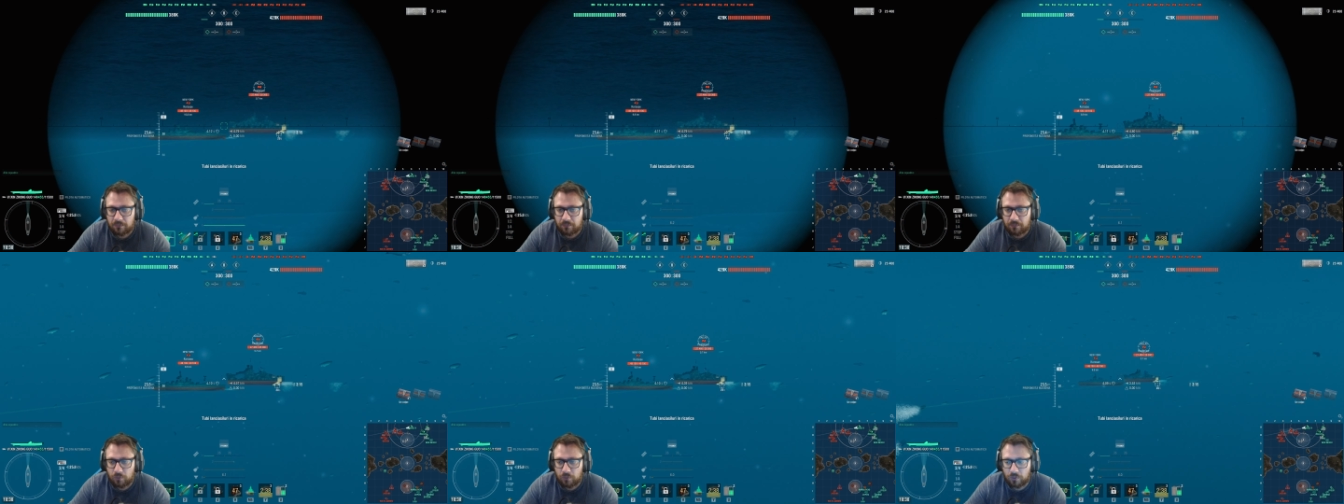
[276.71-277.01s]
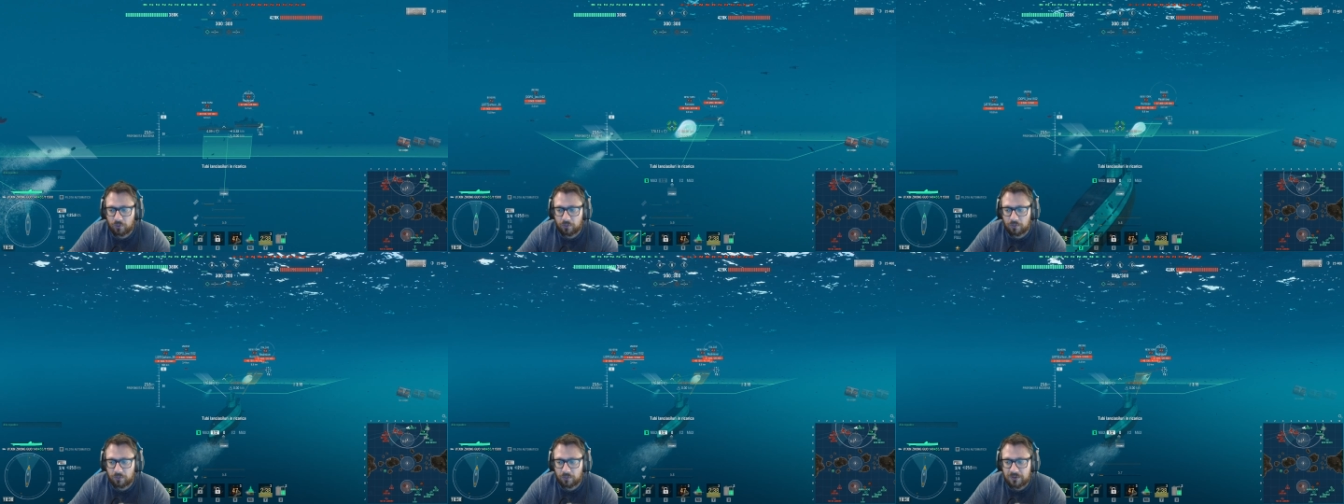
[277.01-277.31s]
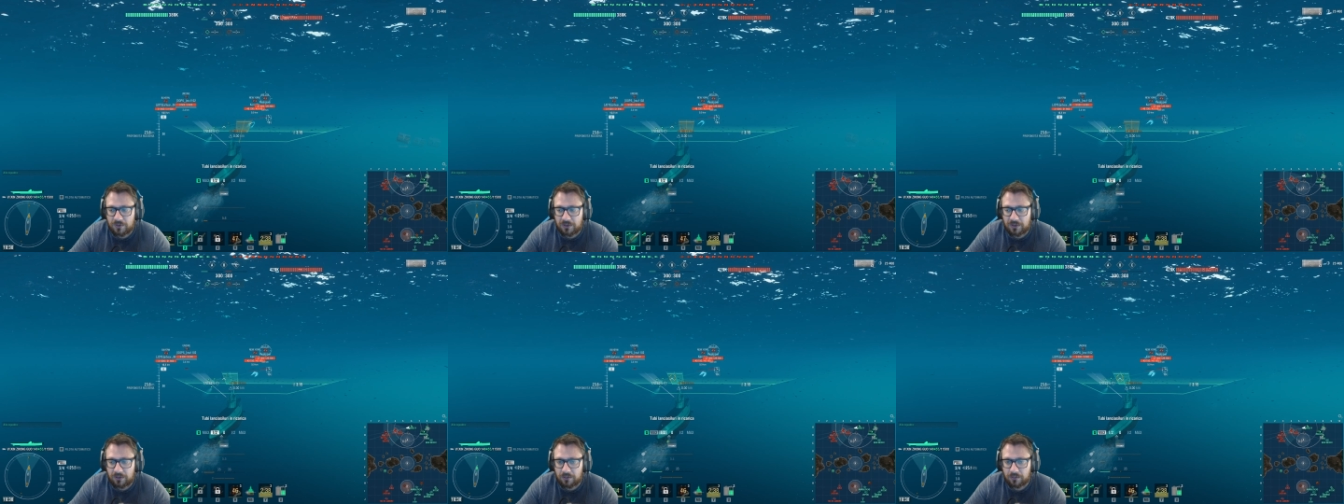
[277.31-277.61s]
Buono
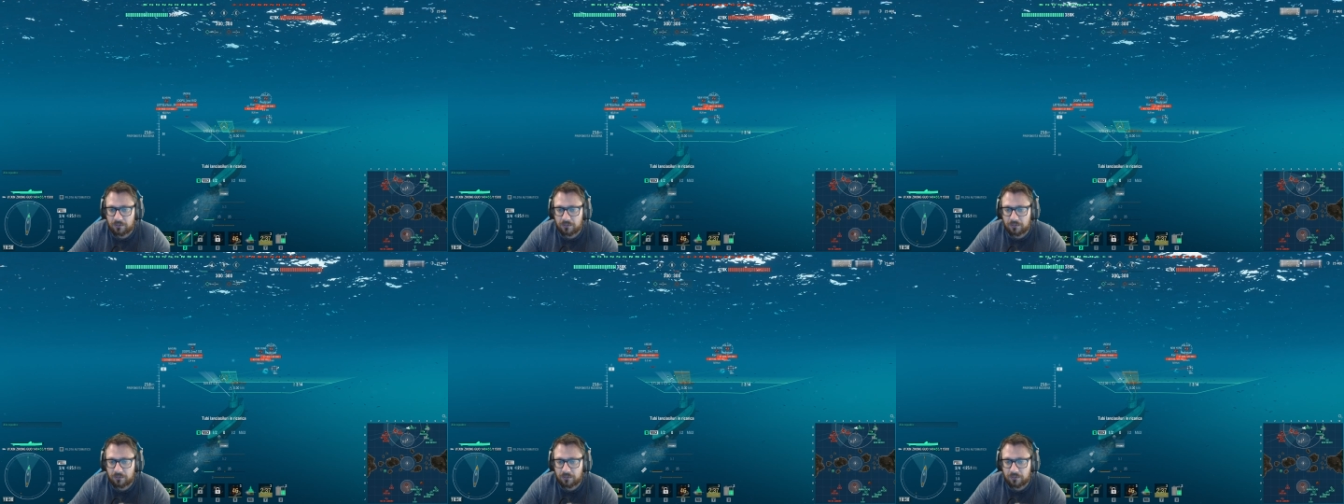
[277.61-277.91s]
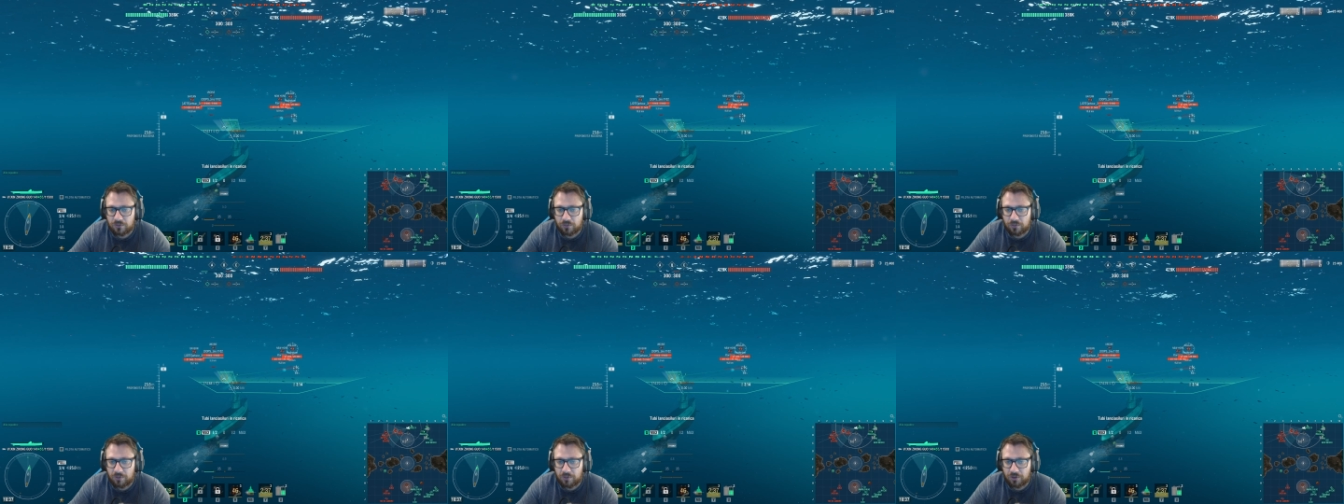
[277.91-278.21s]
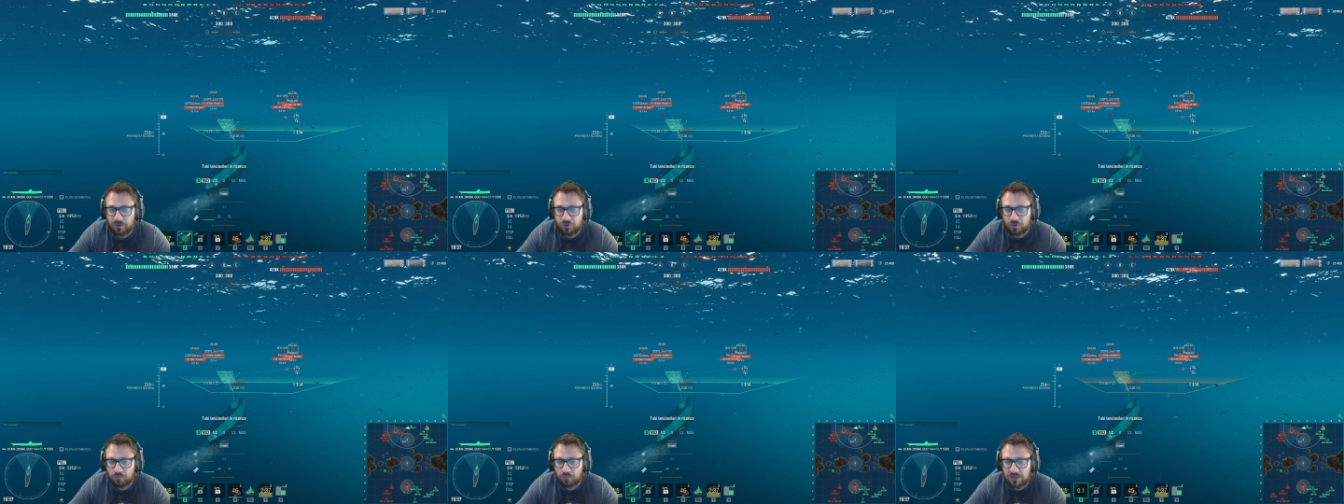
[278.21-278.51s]
così.
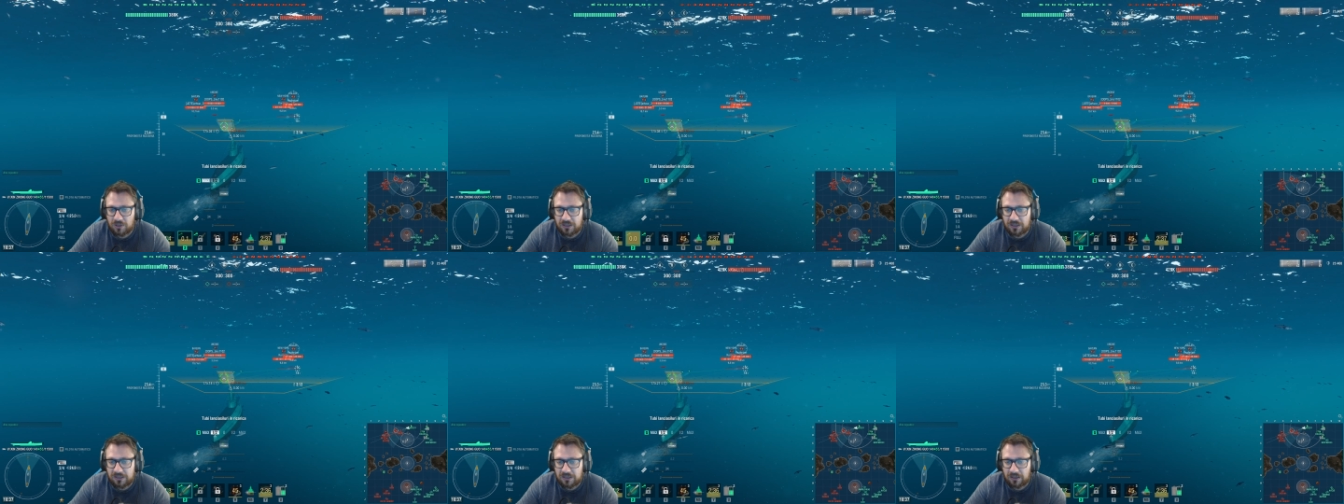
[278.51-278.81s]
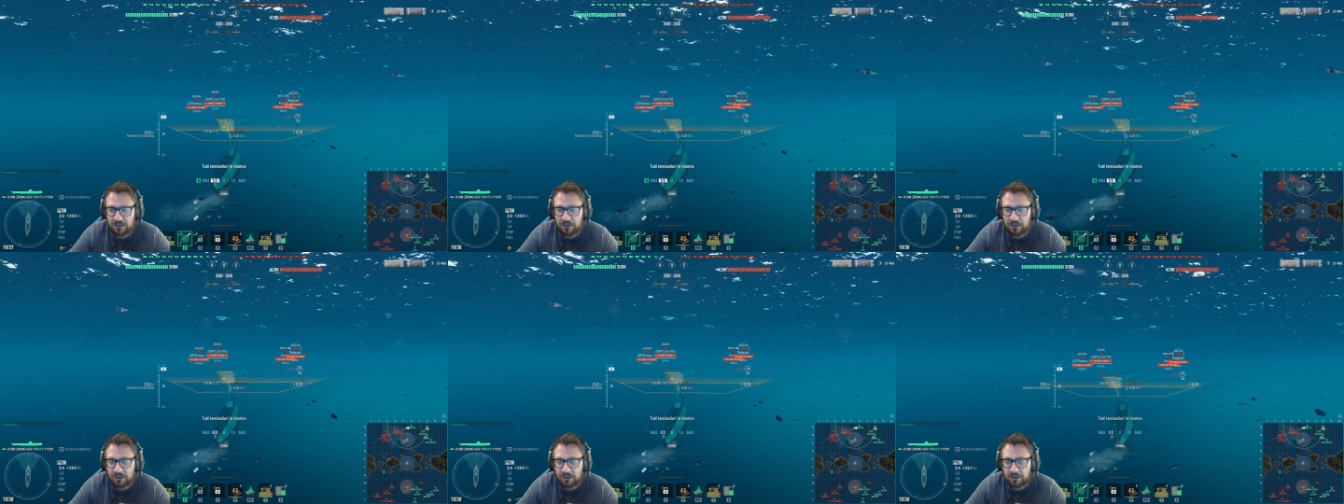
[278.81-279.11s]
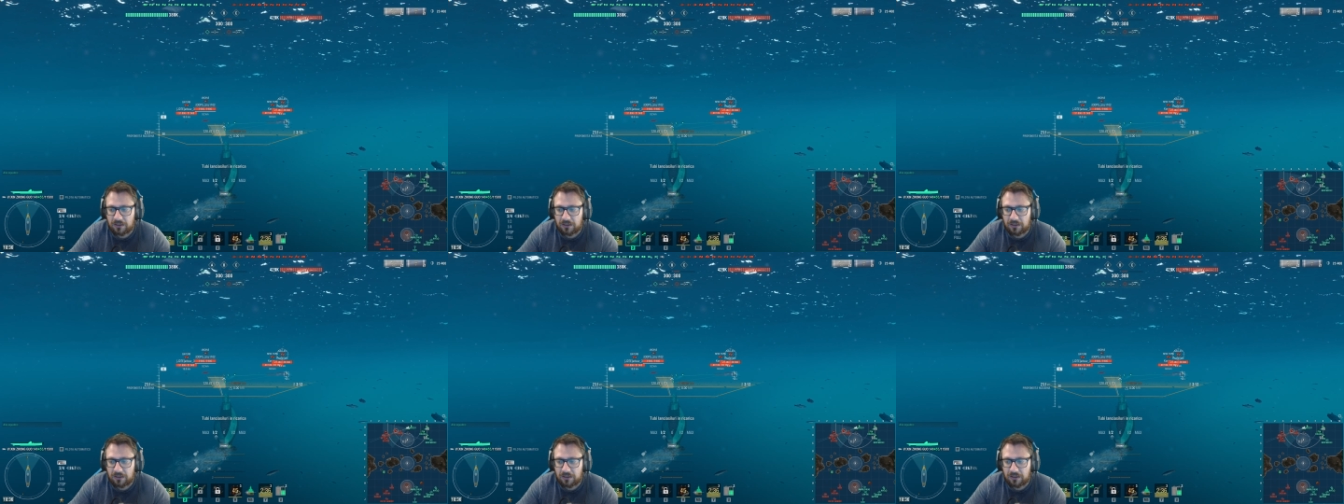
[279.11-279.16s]
Sommergibile sta là.